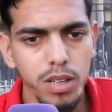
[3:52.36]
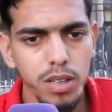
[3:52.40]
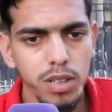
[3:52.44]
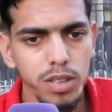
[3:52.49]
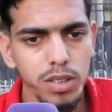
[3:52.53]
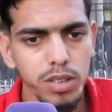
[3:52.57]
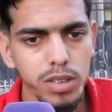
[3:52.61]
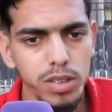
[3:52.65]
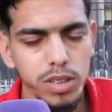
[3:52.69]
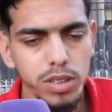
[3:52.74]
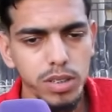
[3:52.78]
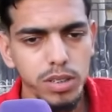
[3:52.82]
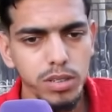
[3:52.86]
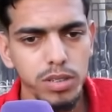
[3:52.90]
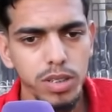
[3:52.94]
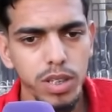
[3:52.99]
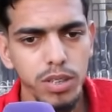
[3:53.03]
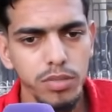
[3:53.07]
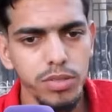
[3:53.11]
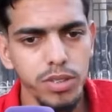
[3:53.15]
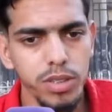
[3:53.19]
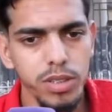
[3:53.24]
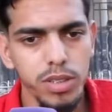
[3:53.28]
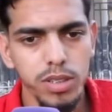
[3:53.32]
أه،
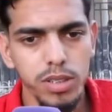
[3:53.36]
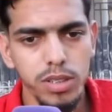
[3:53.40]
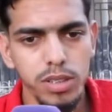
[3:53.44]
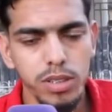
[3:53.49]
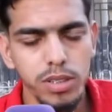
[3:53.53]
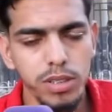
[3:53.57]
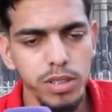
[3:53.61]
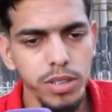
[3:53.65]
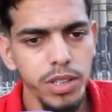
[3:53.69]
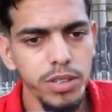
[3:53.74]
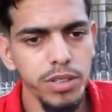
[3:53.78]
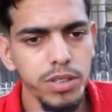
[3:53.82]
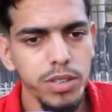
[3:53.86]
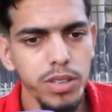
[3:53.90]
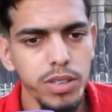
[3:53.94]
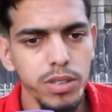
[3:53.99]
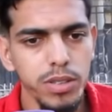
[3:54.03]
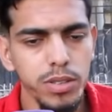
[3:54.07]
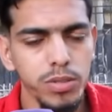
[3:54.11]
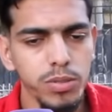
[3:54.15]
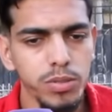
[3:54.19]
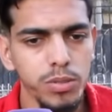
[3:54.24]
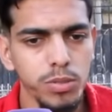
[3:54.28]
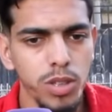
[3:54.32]
صافي يعني
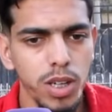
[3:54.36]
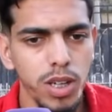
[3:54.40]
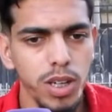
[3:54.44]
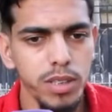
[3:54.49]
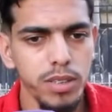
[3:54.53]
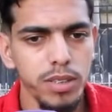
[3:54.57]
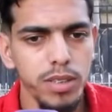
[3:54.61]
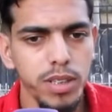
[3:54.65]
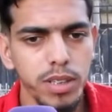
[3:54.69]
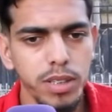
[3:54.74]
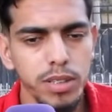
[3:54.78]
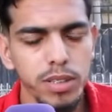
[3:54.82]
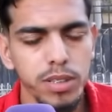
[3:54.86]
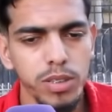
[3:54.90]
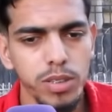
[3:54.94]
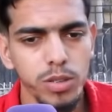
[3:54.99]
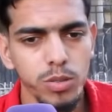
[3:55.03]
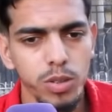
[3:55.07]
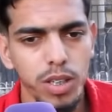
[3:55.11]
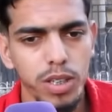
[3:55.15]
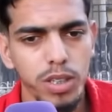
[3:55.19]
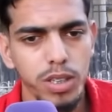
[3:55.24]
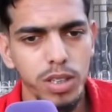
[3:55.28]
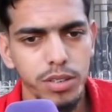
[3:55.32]
ولا غدا
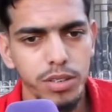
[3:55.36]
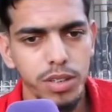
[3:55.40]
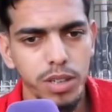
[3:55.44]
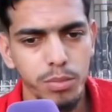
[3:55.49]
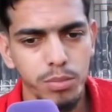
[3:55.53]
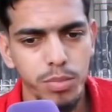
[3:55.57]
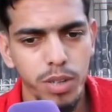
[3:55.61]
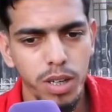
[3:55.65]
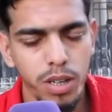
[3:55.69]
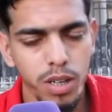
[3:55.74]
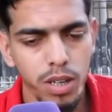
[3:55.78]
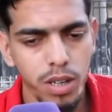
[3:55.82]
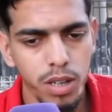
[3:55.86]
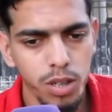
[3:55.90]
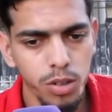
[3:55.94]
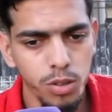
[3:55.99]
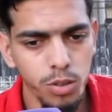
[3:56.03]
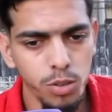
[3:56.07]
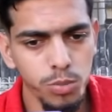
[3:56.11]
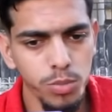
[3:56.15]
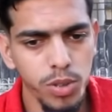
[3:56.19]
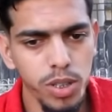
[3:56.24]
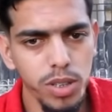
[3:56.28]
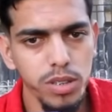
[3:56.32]
كنوقيلا الهضر مع
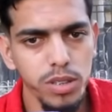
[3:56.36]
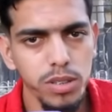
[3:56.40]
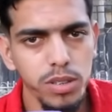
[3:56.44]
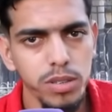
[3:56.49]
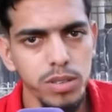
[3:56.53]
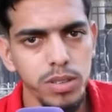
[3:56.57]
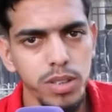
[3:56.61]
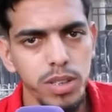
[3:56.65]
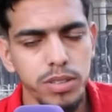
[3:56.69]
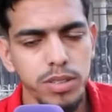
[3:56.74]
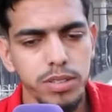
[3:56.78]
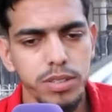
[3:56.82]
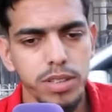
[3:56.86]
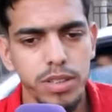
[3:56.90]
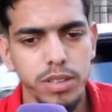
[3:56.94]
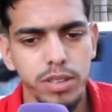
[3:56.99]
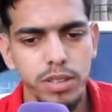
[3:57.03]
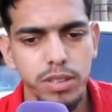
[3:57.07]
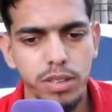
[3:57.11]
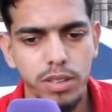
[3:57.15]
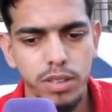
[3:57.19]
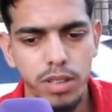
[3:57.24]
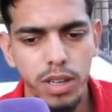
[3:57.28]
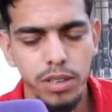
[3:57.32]
عمر على اساس
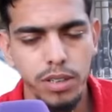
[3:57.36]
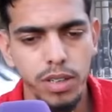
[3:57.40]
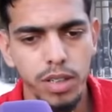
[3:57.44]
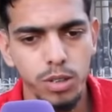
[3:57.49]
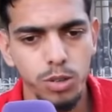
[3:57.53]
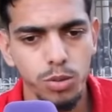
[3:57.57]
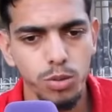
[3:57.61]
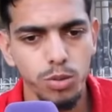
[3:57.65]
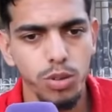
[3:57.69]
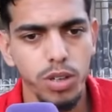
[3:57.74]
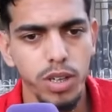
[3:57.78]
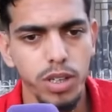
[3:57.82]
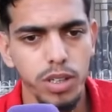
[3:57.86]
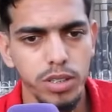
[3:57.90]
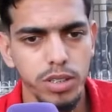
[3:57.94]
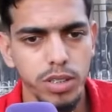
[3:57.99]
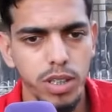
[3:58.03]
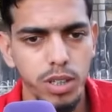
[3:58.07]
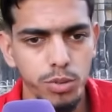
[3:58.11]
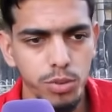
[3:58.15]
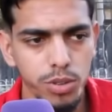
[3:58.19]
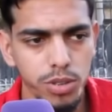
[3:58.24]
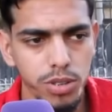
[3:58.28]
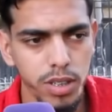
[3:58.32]
نعدلو
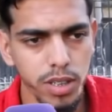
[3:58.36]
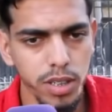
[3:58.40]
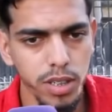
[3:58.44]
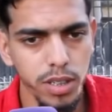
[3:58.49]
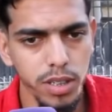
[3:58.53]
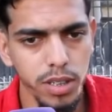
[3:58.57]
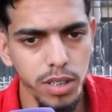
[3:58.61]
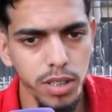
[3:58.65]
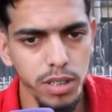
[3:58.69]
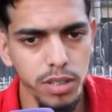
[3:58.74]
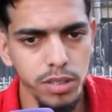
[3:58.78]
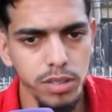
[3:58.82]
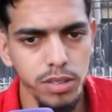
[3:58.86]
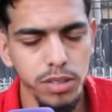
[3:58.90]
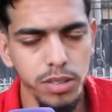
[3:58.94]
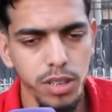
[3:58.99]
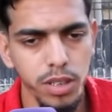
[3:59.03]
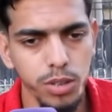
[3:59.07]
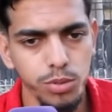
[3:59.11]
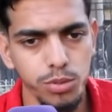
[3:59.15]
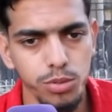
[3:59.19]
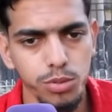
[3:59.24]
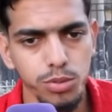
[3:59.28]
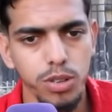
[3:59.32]
خرجه وحده اخرى
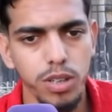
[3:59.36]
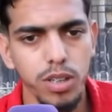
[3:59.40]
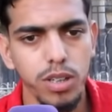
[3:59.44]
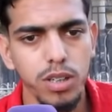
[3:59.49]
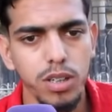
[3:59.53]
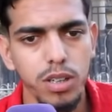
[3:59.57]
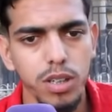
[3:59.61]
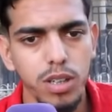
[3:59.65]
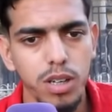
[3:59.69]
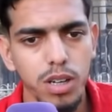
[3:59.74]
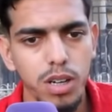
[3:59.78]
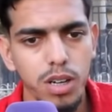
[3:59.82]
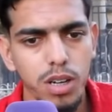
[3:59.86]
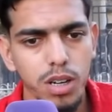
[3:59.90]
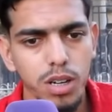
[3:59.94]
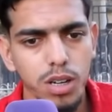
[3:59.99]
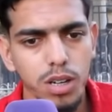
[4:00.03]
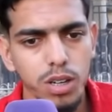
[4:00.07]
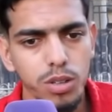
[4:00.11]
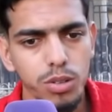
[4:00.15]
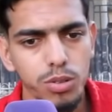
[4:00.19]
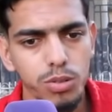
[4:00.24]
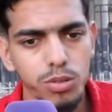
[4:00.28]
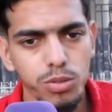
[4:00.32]
نعاودوها
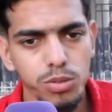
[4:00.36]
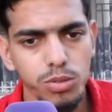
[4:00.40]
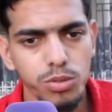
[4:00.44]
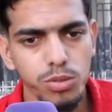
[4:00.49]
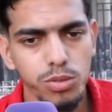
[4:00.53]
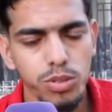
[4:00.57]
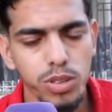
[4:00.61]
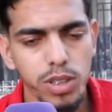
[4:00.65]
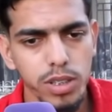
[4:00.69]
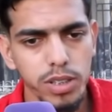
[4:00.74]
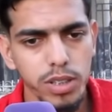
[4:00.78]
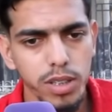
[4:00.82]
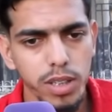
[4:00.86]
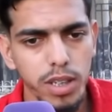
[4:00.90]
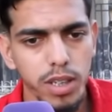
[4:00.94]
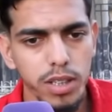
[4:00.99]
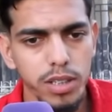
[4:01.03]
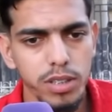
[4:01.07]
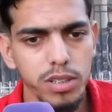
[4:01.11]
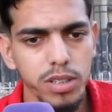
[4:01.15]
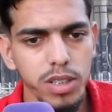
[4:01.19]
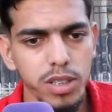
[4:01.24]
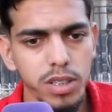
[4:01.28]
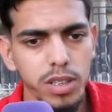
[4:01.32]
وكان
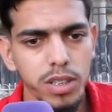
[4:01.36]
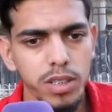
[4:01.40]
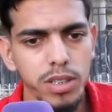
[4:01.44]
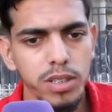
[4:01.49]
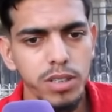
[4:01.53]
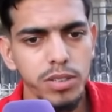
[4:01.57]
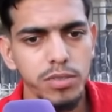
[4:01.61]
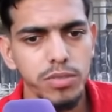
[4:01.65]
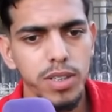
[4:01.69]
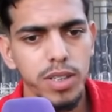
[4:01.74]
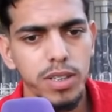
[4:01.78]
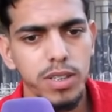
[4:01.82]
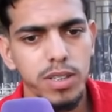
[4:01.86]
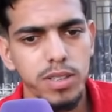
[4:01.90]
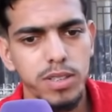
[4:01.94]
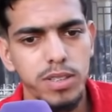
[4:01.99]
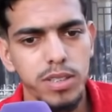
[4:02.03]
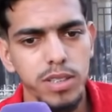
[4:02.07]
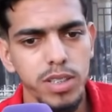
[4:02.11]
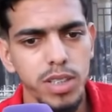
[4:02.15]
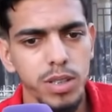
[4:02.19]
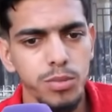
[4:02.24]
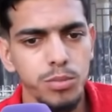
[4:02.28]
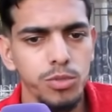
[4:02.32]
خارجة يعني فيها ثلاث
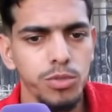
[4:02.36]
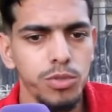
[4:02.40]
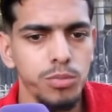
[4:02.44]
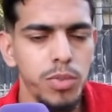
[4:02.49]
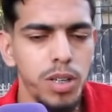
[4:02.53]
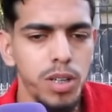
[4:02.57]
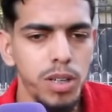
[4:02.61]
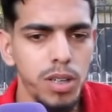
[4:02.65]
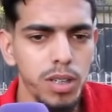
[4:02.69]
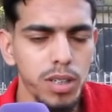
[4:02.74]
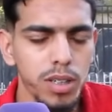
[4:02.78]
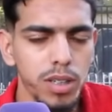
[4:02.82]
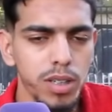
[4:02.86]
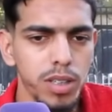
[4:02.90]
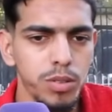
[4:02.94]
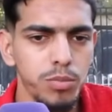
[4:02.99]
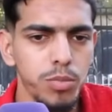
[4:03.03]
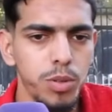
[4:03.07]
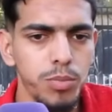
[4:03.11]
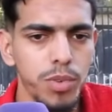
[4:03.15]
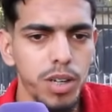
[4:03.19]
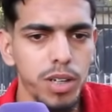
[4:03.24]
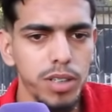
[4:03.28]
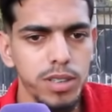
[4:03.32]
ايام ومع الخدمه
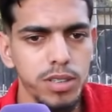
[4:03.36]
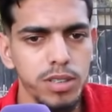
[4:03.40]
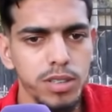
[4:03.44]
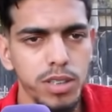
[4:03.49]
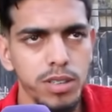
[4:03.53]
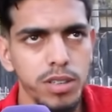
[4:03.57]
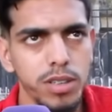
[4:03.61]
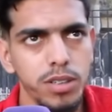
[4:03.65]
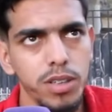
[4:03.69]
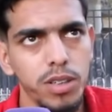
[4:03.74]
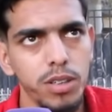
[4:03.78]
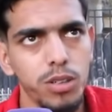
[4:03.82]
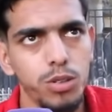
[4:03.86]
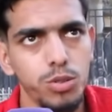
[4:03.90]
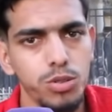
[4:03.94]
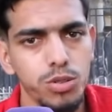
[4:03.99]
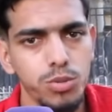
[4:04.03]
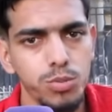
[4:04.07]
ما قدرتش انني نخرج